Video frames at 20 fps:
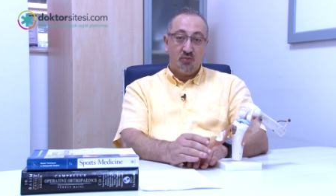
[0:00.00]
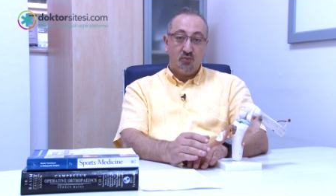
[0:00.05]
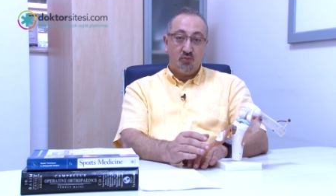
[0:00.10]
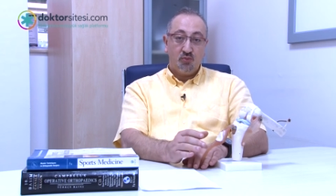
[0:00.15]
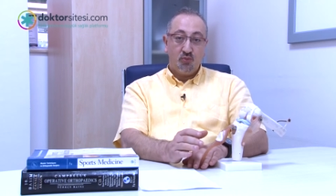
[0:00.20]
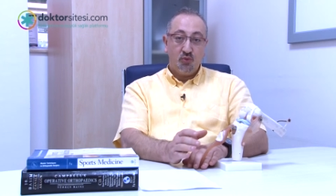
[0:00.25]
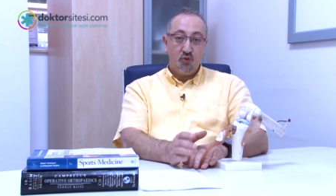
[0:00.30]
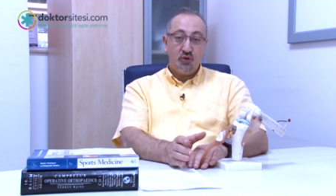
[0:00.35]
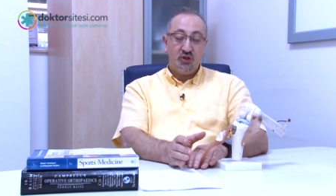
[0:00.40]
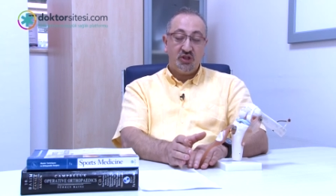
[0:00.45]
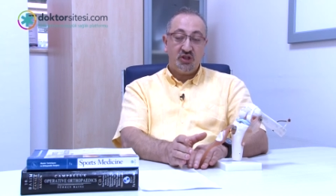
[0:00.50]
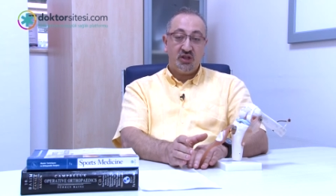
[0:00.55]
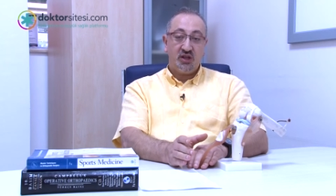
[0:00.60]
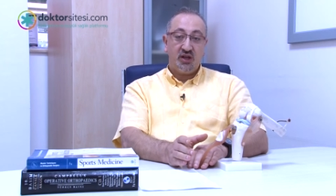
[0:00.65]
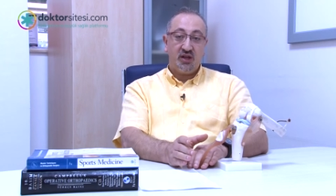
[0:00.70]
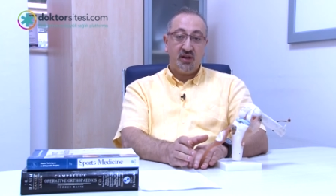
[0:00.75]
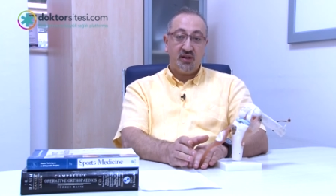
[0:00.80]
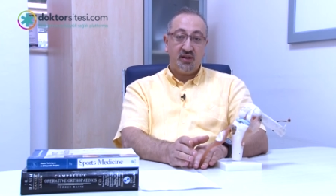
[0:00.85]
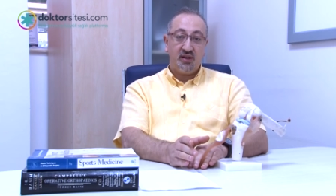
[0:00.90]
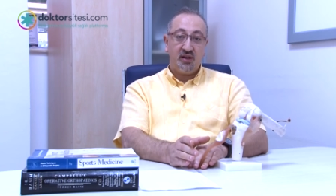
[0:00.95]
Bu
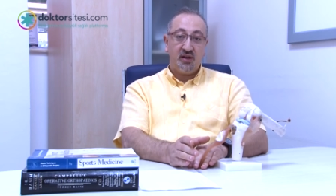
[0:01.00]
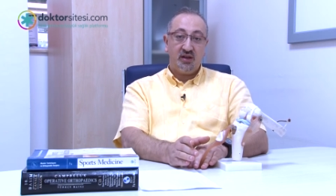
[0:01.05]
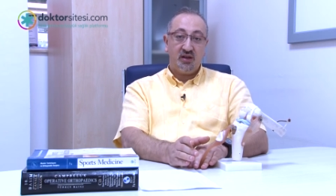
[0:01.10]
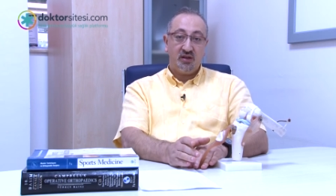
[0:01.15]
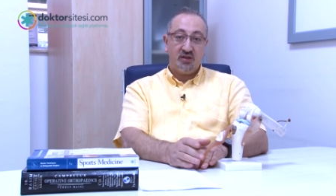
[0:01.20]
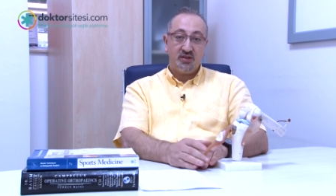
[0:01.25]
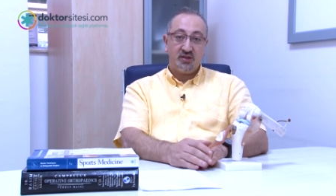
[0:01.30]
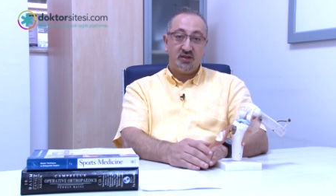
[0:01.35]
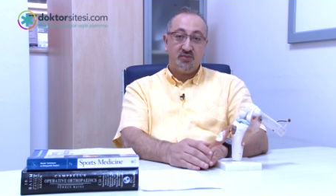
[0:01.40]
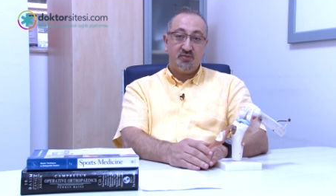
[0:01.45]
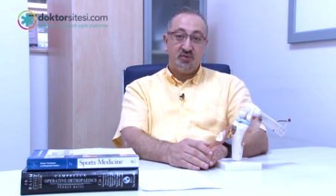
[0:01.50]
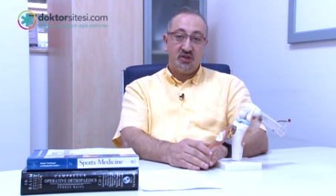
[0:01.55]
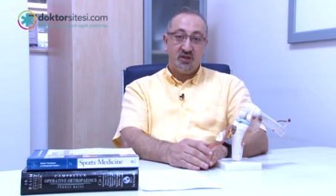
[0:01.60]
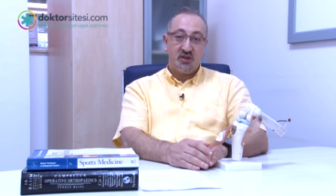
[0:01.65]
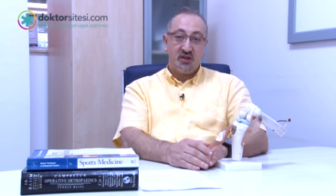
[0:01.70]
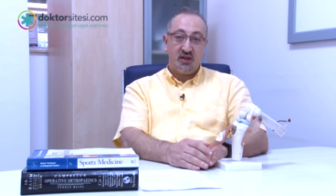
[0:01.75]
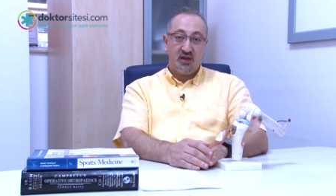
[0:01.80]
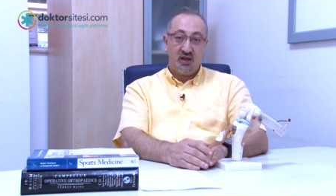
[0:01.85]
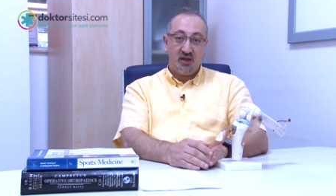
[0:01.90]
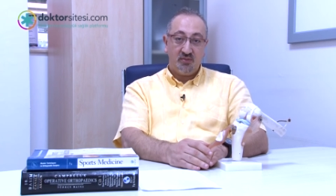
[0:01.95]
şikayetlerle hasta
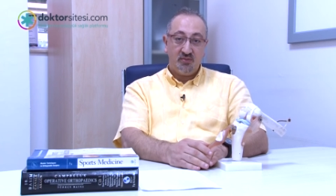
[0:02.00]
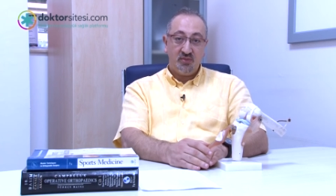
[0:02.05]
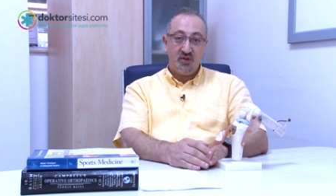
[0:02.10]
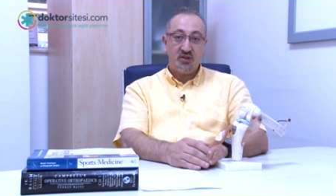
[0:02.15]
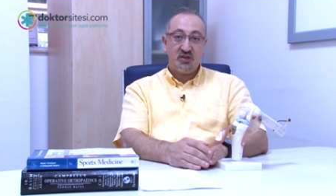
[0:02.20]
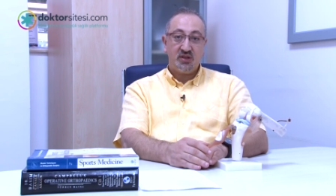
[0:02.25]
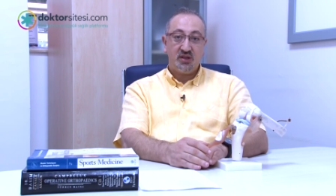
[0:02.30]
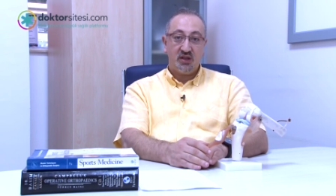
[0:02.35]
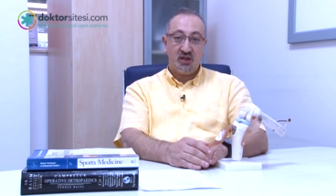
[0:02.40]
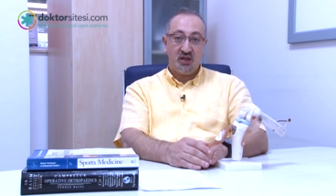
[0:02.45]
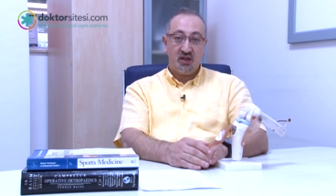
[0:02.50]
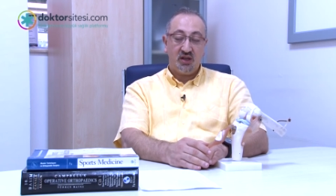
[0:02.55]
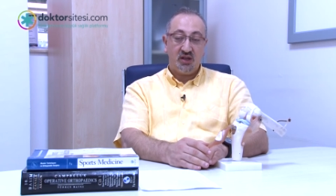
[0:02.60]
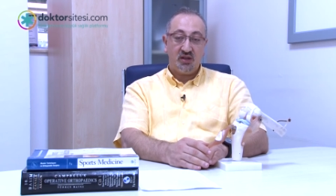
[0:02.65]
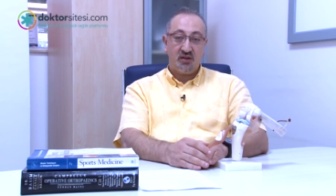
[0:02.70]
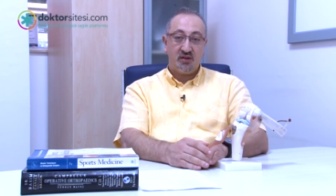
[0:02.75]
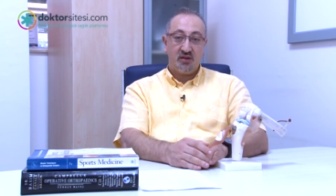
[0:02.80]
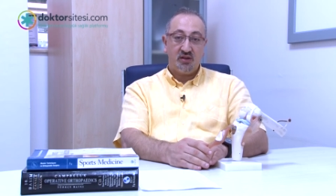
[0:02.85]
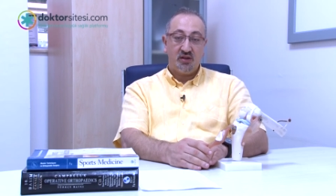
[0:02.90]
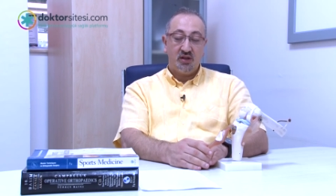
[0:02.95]
bize gelmişse
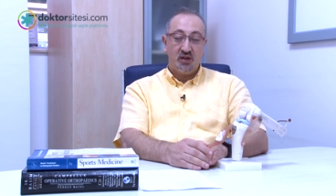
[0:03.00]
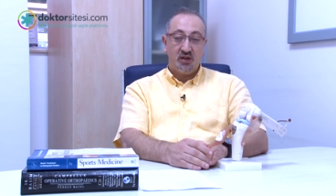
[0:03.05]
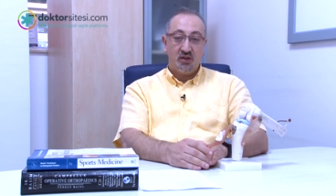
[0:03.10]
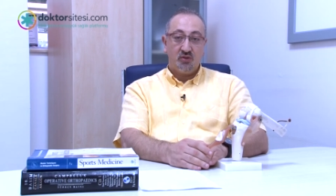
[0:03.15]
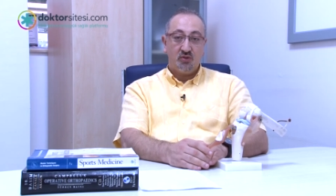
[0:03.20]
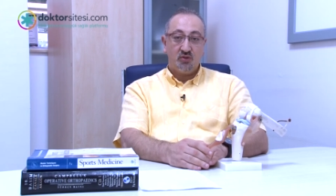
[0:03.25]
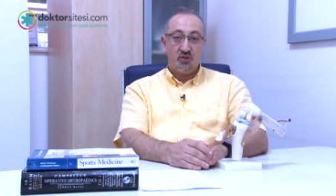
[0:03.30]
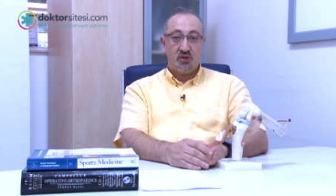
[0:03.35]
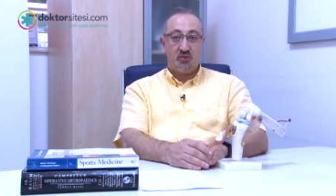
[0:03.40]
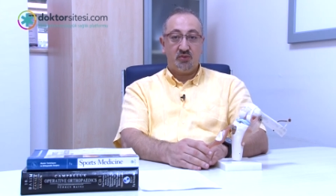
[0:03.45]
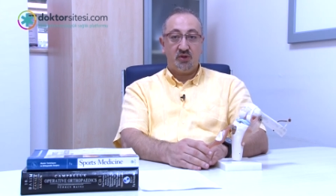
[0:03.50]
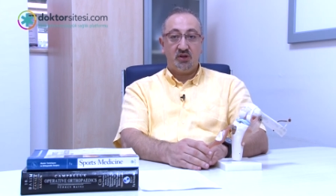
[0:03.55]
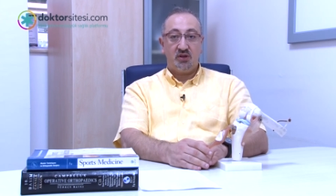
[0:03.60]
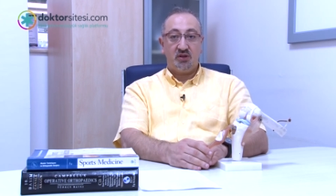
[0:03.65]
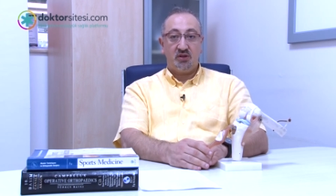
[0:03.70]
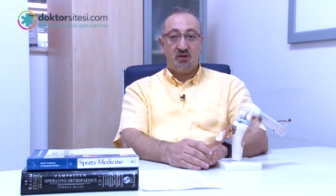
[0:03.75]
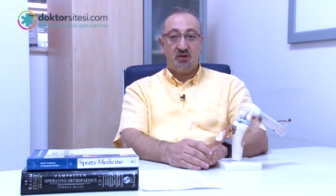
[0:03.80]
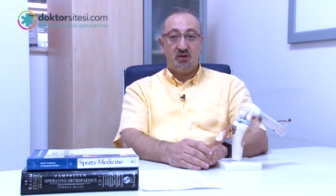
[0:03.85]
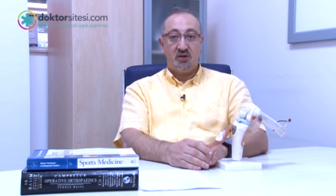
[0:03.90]
eğer o zaman